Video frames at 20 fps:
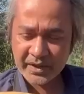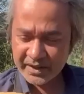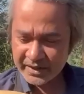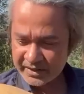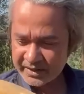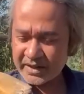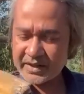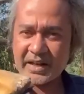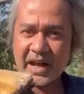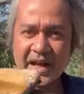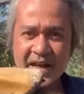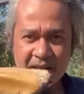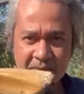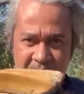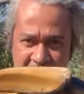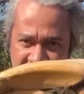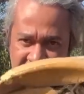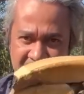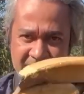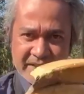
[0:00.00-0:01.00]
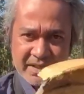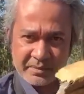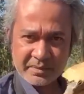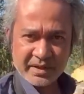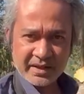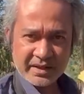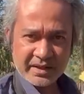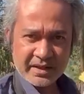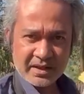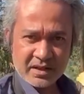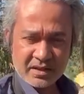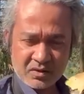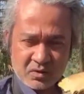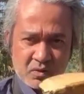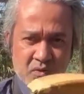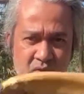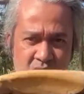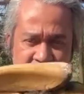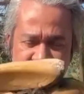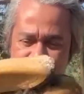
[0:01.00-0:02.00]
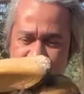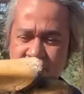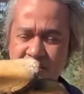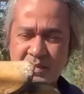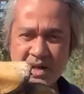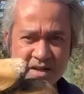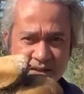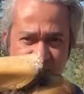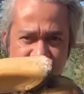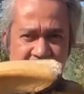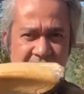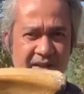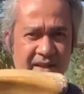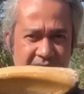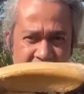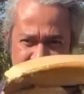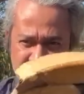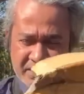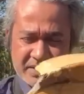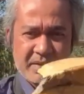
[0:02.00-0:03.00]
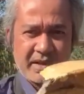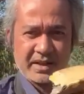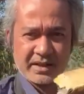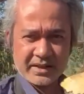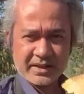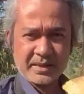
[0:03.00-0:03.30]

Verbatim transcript: এদিকে ঢাকায় বেড়াতে যাবে গুলশান বাড়িধারা এগুলো বেড়াতে